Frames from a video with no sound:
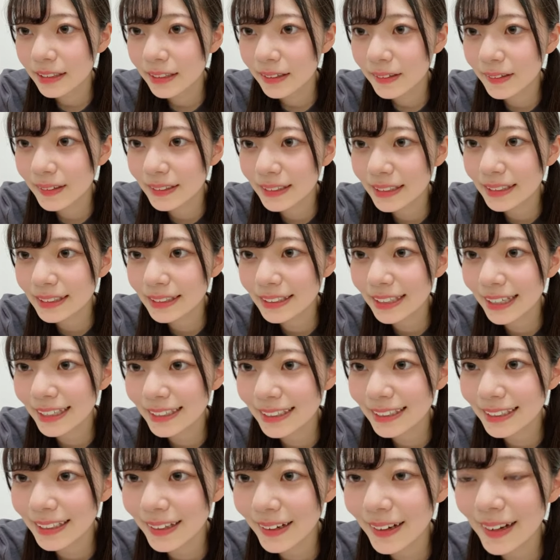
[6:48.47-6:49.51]
お話し会
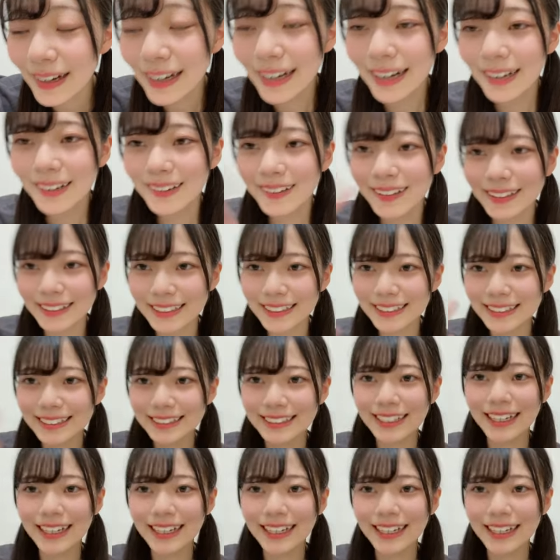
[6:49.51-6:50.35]
出てあお話し